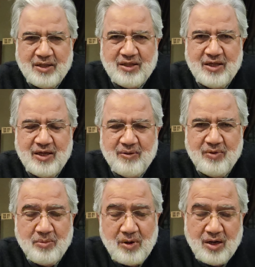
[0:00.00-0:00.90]

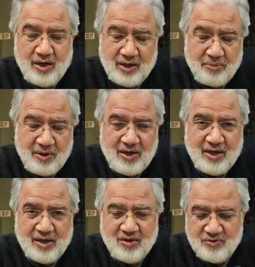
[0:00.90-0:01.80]
बातें इमरान खान या पी टी
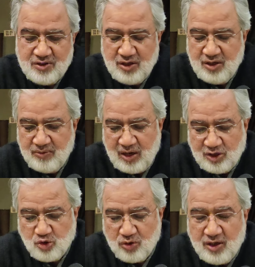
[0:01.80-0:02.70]
आई की तरफ से
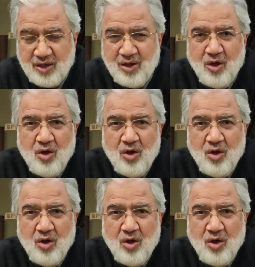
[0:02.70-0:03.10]
आ चुकी